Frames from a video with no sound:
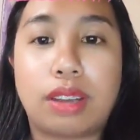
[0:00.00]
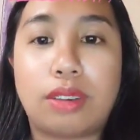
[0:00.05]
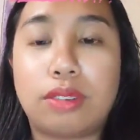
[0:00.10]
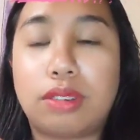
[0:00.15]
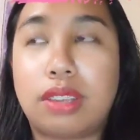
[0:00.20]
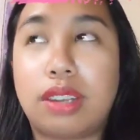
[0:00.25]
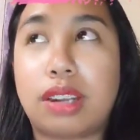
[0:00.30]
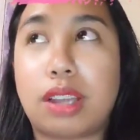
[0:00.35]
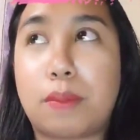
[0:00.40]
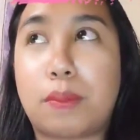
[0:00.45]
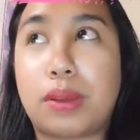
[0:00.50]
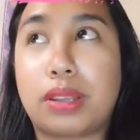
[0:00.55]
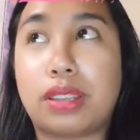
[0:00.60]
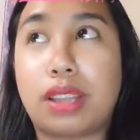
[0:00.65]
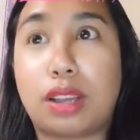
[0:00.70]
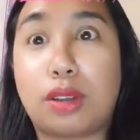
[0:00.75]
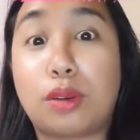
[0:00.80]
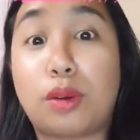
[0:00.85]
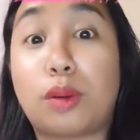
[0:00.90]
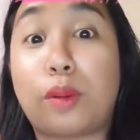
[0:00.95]
Ganon din kapag
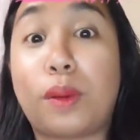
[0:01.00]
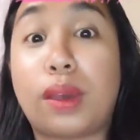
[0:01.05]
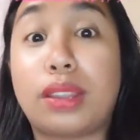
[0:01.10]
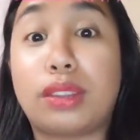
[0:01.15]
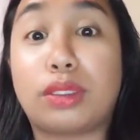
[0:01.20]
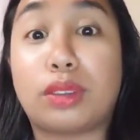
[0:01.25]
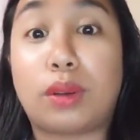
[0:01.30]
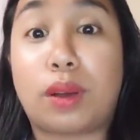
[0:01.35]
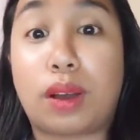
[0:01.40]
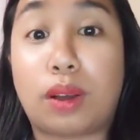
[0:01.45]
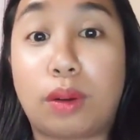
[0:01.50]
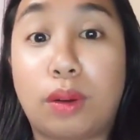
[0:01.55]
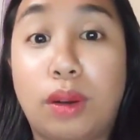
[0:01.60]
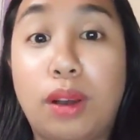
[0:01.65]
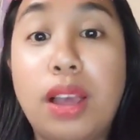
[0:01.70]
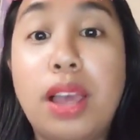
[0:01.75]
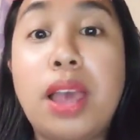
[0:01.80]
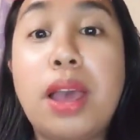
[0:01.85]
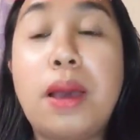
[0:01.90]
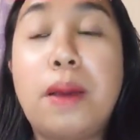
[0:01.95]
nagkukwento
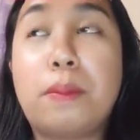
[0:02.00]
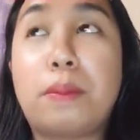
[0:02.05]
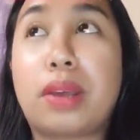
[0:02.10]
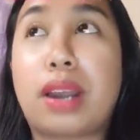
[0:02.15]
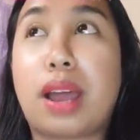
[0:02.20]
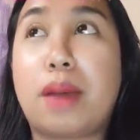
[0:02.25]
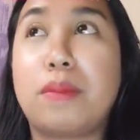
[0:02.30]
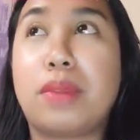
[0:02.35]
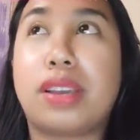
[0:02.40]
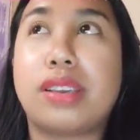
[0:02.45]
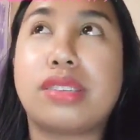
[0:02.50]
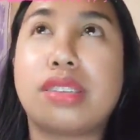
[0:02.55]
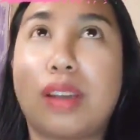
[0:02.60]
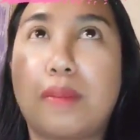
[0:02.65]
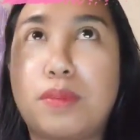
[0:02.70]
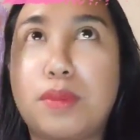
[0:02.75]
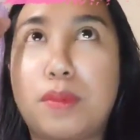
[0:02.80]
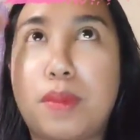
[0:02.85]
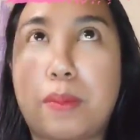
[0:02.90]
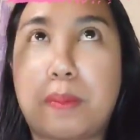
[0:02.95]
ako Marami kasi
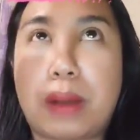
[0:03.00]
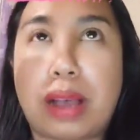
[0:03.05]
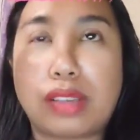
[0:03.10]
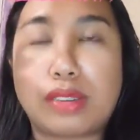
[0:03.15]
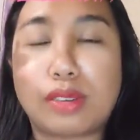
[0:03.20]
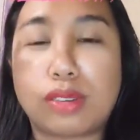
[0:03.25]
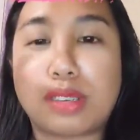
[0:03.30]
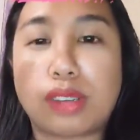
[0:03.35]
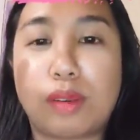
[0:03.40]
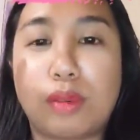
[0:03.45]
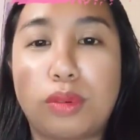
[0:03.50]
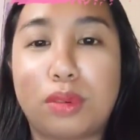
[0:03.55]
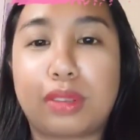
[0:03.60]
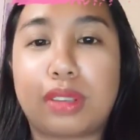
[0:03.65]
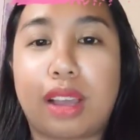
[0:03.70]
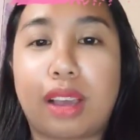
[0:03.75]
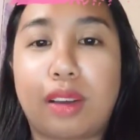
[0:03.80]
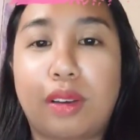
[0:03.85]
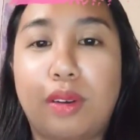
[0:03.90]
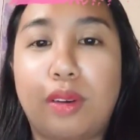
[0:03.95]
ang pumapasok sa
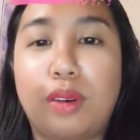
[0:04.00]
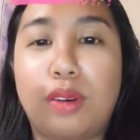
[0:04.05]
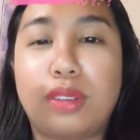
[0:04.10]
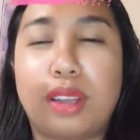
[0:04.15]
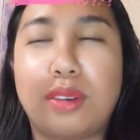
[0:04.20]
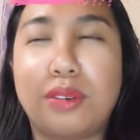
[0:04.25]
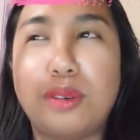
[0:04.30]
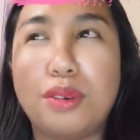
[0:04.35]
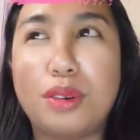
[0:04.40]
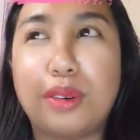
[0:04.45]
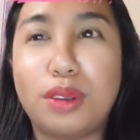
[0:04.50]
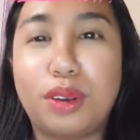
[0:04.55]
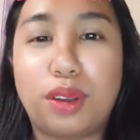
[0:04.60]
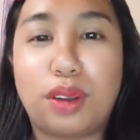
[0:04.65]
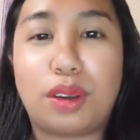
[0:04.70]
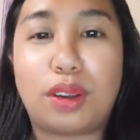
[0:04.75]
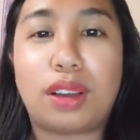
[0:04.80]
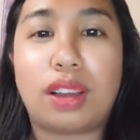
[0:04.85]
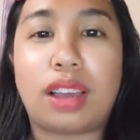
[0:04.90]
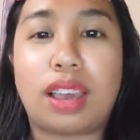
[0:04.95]
utak ko,
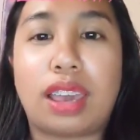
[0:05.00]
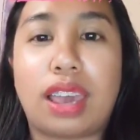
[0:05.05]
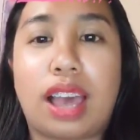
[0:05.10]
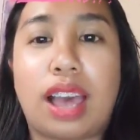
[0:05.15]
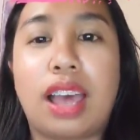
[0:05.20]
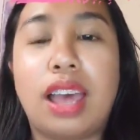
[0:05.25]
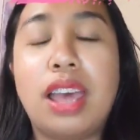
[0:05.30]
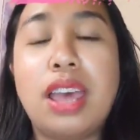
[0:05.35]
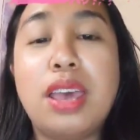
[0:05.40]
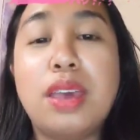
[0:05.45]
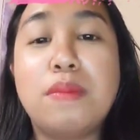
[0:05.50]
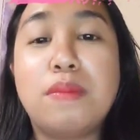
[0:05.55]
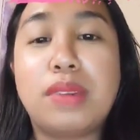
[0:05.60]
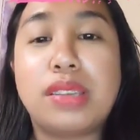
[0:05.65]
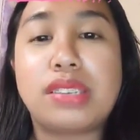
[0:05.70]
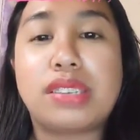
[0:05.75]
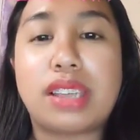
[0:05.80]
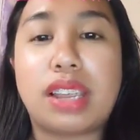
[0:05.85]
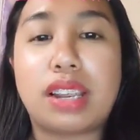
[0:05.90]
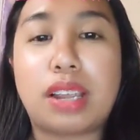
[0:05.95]
nagugulo. Kaya
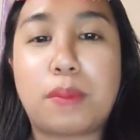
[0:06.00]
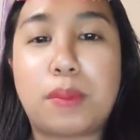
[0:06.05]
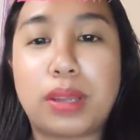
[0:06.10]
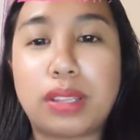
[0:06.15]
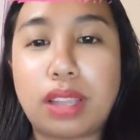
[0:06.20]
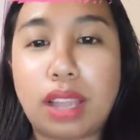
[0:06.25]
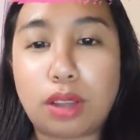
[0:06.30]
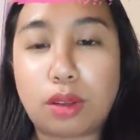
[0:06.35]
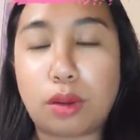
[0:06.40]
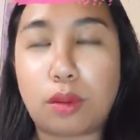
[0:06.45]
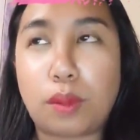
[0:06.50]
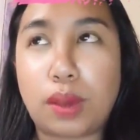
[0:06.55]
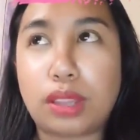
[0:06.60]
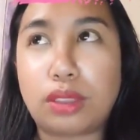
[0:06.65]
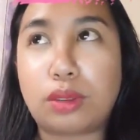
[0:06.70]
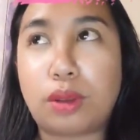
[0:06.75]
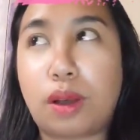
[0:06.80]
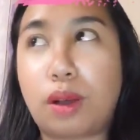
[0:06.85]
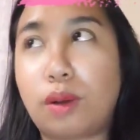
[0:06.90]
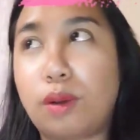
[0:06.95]
minsan kapag
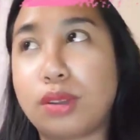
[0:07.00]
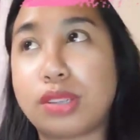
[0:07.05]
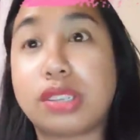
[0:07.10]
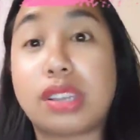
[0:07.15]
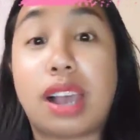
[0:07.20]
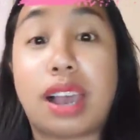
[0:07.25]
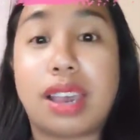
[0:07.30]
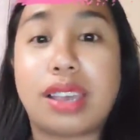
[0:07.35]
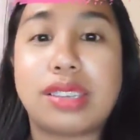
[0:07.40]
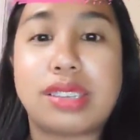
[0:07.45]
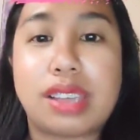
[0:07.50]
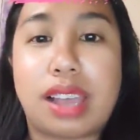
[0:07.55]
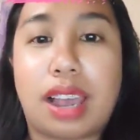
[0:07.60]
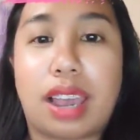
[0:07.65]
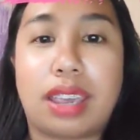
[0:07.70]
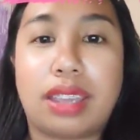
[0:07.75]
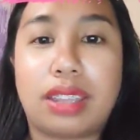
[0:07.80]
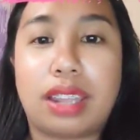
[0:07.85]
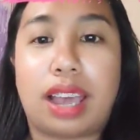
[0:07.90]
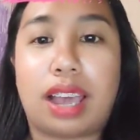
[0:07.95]
nagkukwento ako,
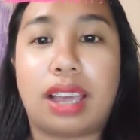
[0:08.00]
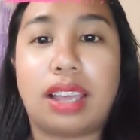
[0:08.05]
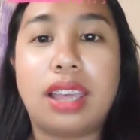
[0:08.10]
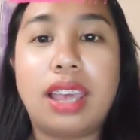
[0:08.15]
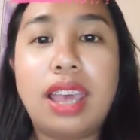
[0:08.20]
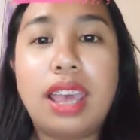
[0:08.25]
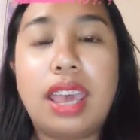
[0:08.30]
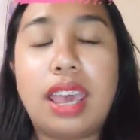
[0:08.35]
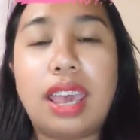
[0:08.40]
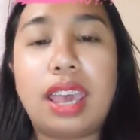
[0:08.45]
sangay-sangay na.